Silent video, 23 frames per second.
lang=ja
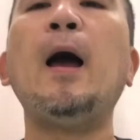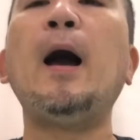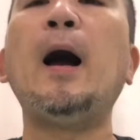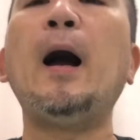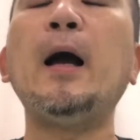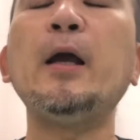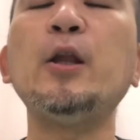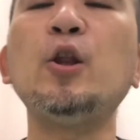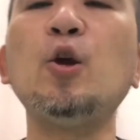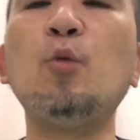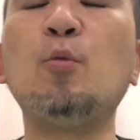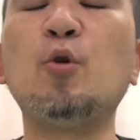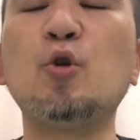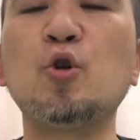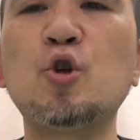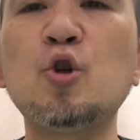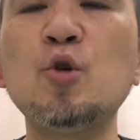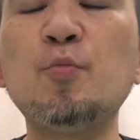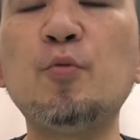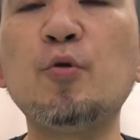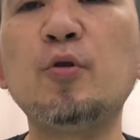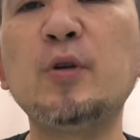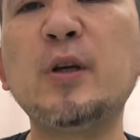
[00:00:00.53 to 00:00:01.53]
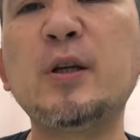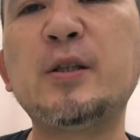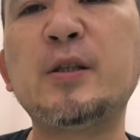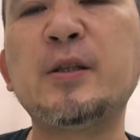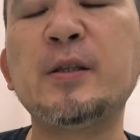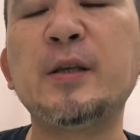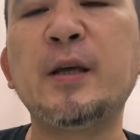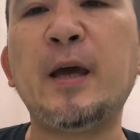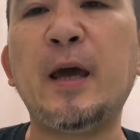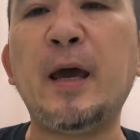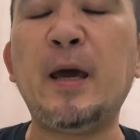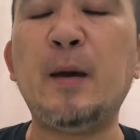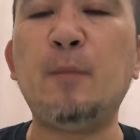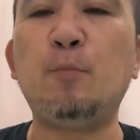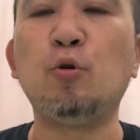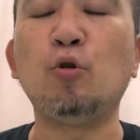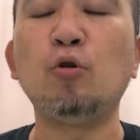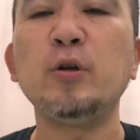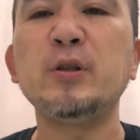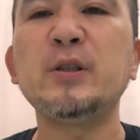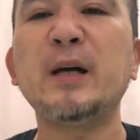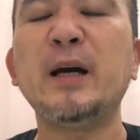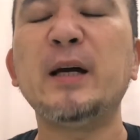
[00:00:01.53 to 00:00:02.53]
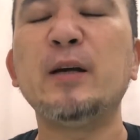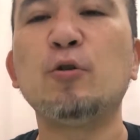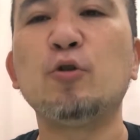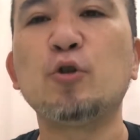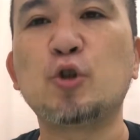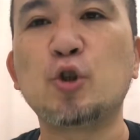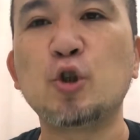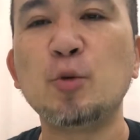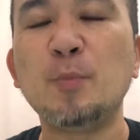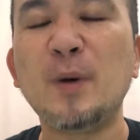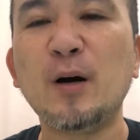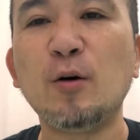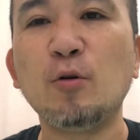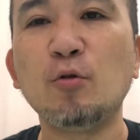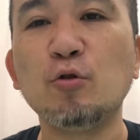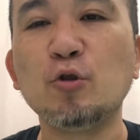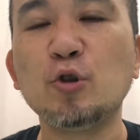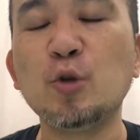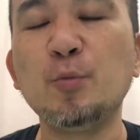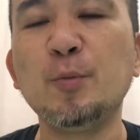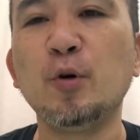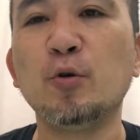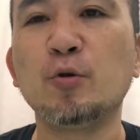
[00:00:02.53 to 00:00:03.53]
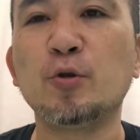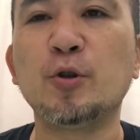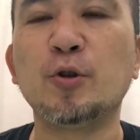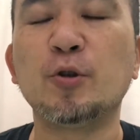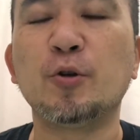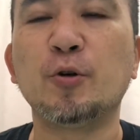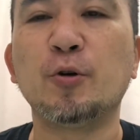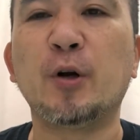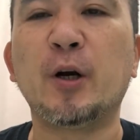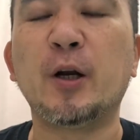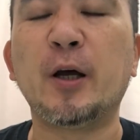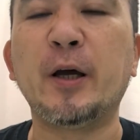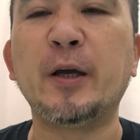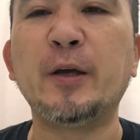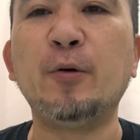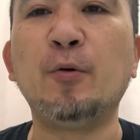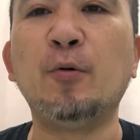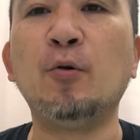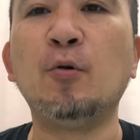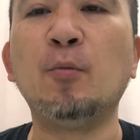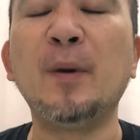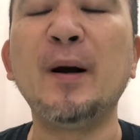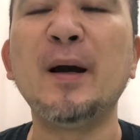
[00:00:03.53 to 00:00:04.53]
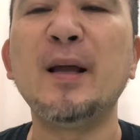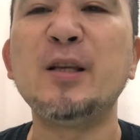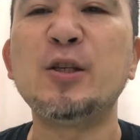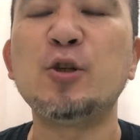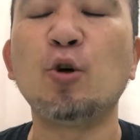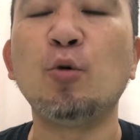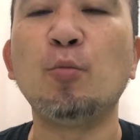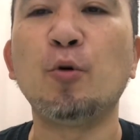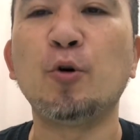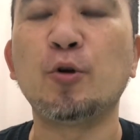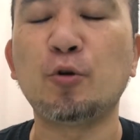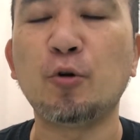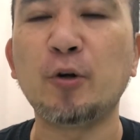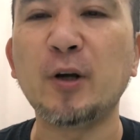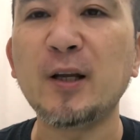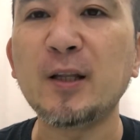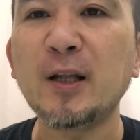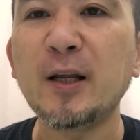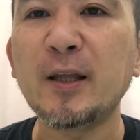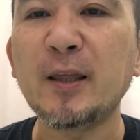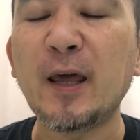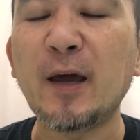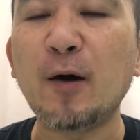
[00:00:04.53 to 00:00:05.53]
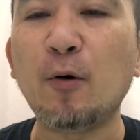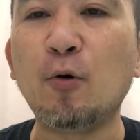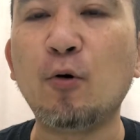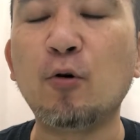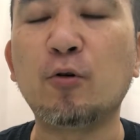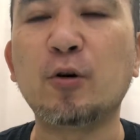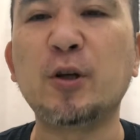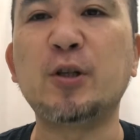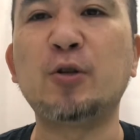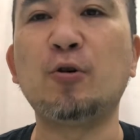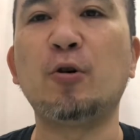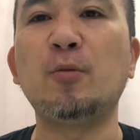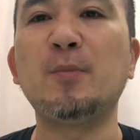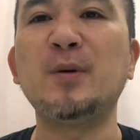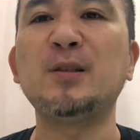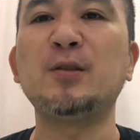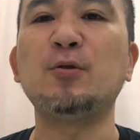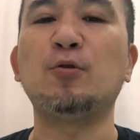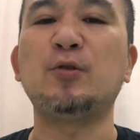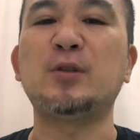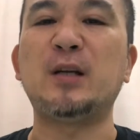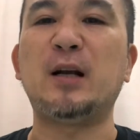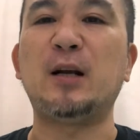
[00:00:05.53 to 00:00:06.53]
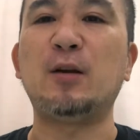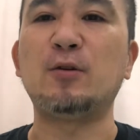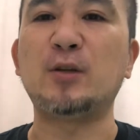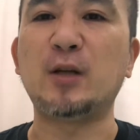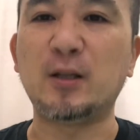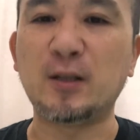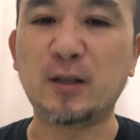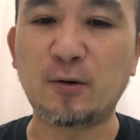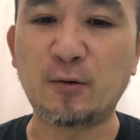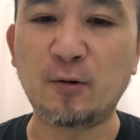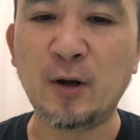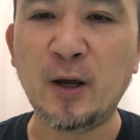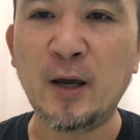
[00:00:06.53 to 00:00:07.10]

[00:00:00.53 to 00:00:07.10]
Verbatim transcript: はいどうも、中プロです、えー、プロレス界の重箱の隅をつつくような内容を毎日ほぼ一人語りでお送りしております、こちらのチャンネル。